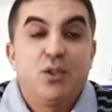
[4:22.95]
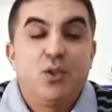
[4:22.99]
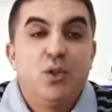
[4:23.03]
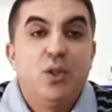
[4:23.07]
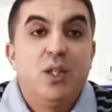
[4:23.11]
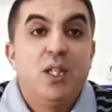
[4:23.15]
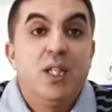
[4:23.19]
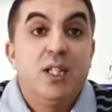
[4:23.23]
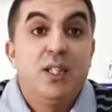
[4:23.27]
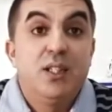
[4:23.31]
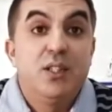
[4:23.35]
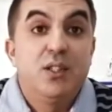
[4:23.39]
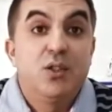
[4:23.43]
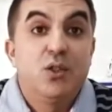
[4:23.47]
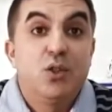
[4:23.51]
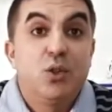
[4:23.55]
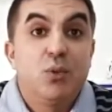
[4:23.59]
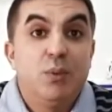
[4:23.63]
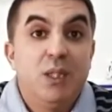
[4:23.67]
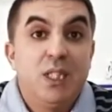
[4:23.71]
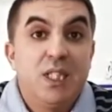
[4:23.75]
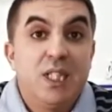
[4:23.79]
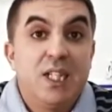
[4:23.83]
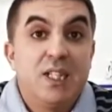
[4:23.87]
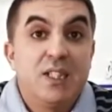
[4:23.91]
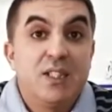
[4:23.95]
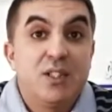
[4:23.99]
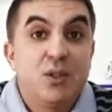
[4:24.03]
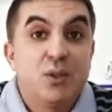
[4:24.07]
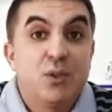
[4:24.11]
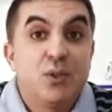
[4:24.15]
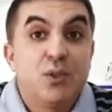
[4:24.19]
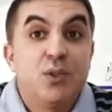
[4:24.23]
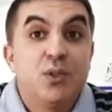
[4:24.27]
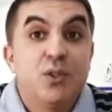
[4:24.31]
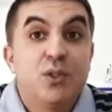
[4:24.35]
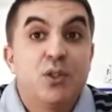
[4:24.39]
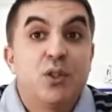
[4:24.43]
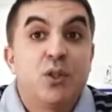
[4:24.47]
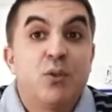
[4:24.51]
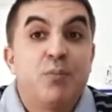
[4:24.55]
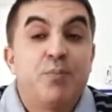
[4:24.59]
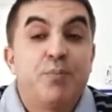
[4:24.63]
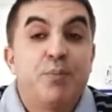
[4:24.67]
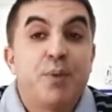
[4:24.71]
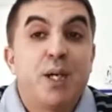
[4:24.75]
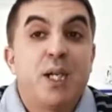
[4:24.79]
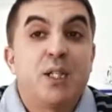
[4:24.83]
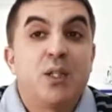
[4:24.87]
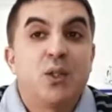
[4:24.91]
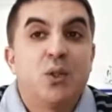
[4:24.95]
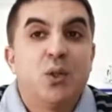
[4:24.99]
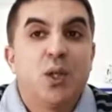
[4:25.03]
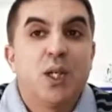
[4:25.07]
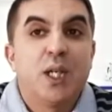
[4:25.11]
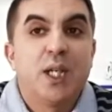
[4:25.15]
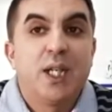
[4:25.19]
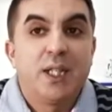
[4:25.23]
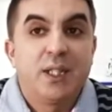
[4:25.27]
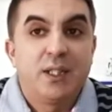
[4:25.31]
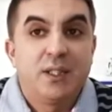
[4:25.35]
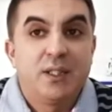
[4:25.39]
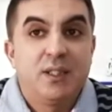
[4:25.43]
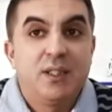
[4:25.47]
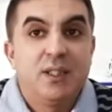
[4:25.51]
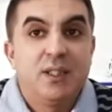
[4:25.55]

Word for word: que les obligations ne sont pas correctes